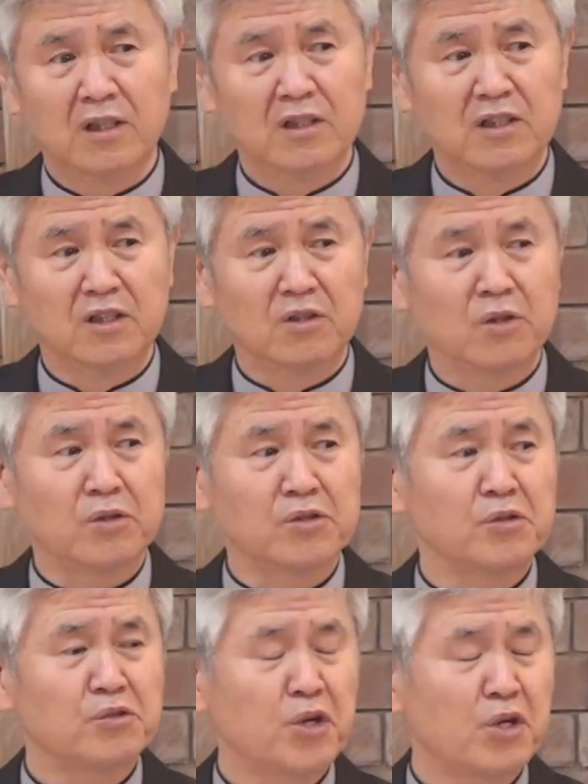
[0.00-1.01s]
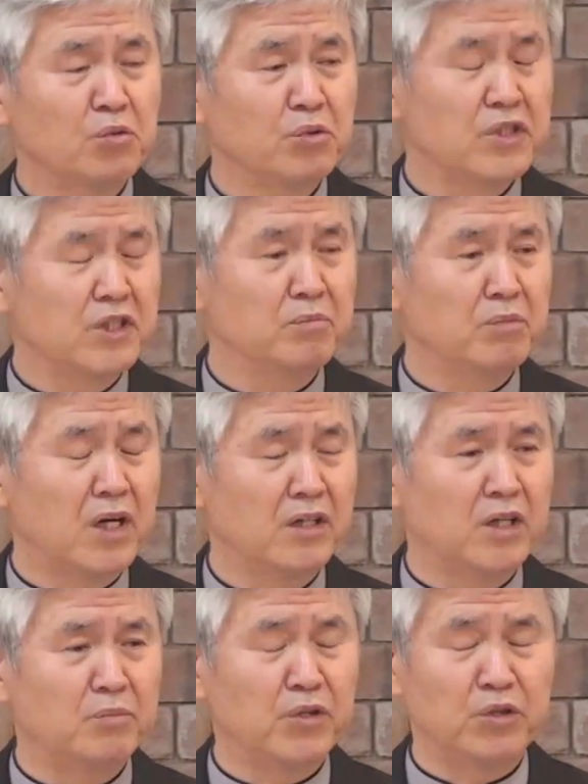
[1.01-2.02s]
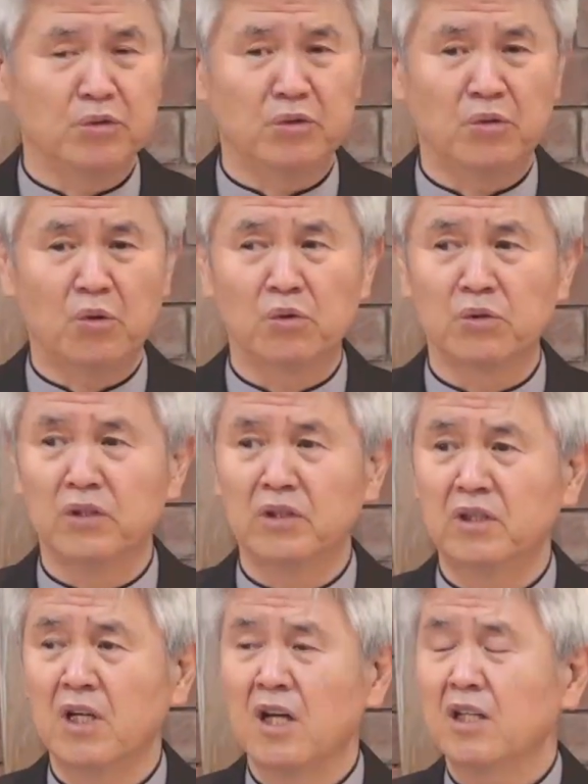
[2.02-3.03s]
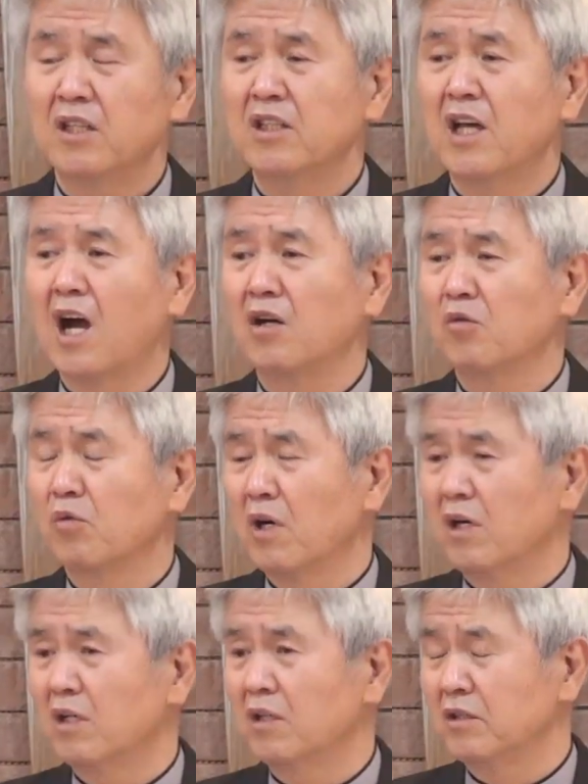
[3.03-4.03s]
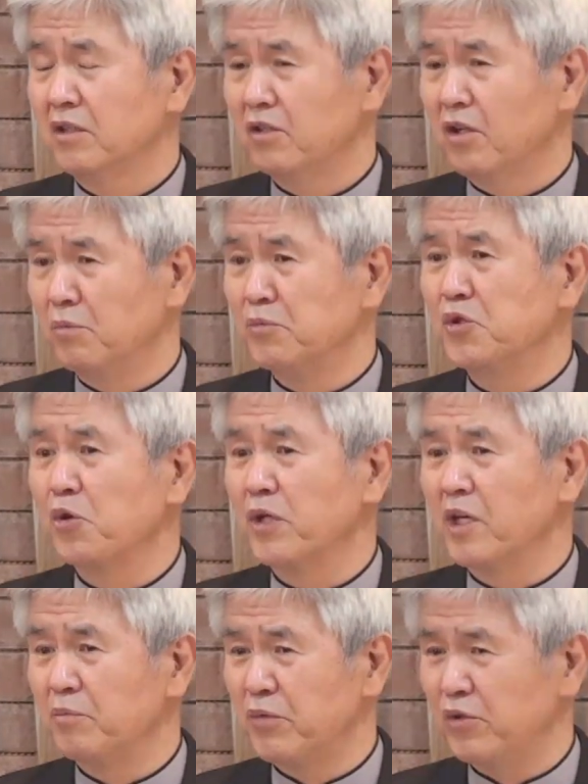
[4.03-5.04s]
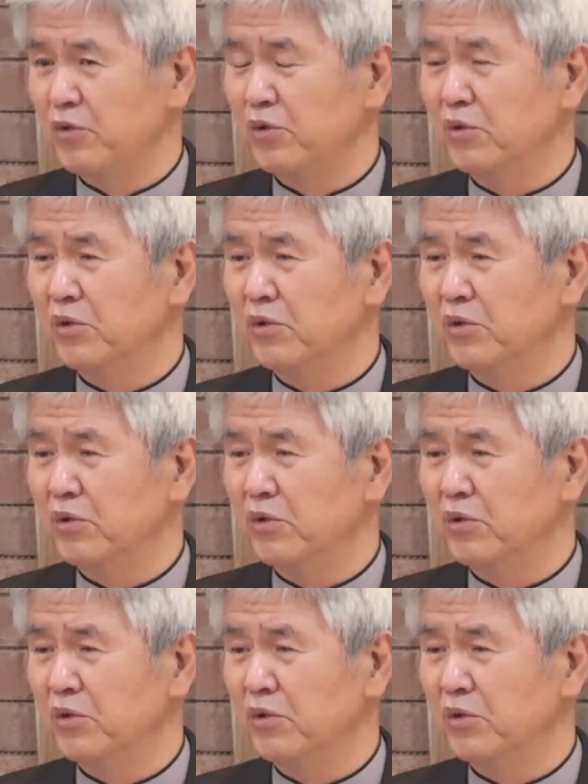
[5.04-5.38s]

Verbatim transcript: 일컬어서 최후 심판의 비유 혹은 양과 염소의 비유